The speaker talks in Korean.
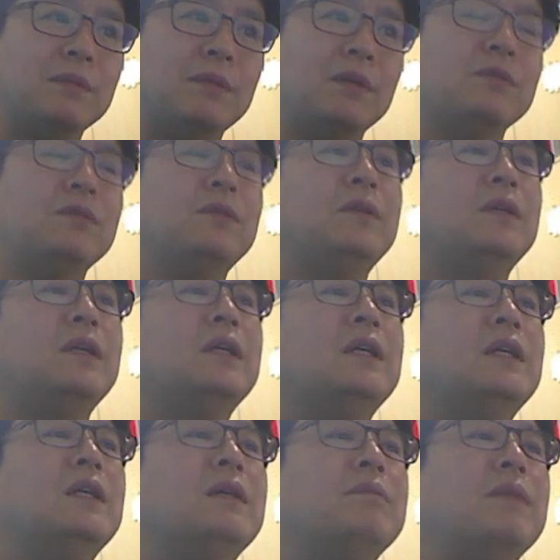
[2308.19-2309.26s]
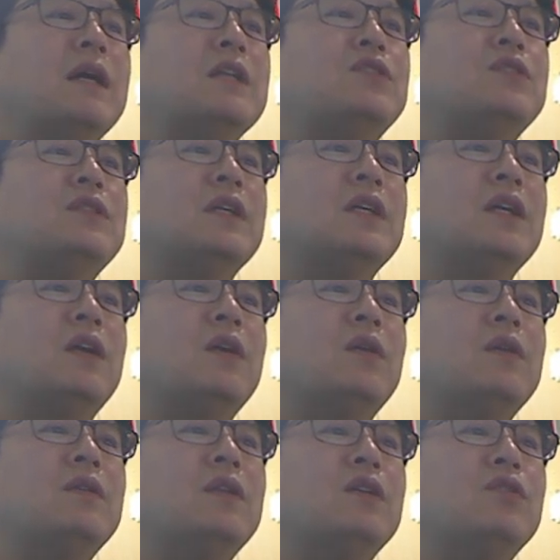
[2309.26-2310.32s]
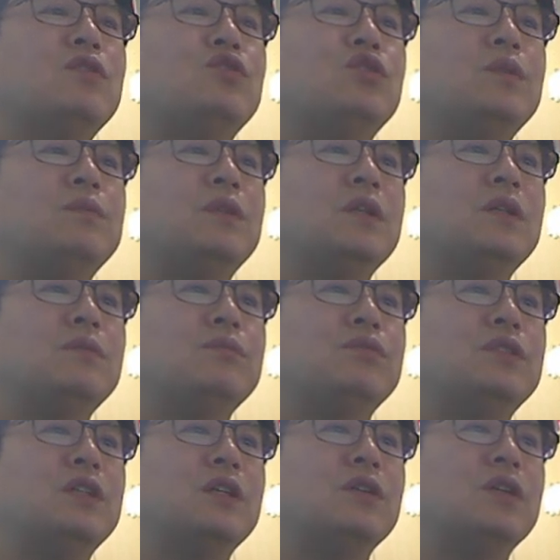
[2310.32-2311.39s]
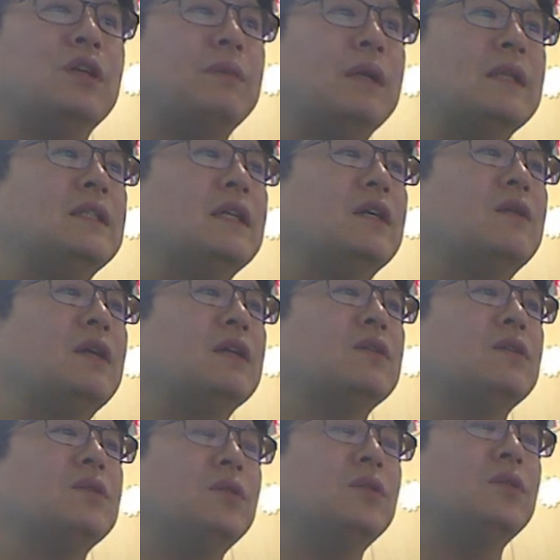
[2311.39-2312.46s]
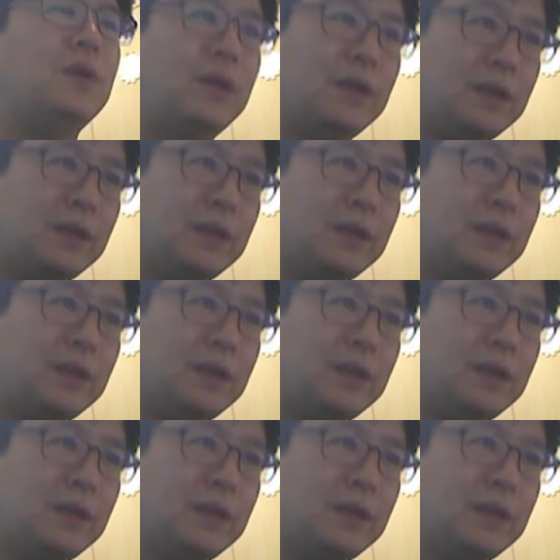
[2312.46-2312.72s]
매우 마취제가 혈관내로 주입되는 부작용이 발생할 확률도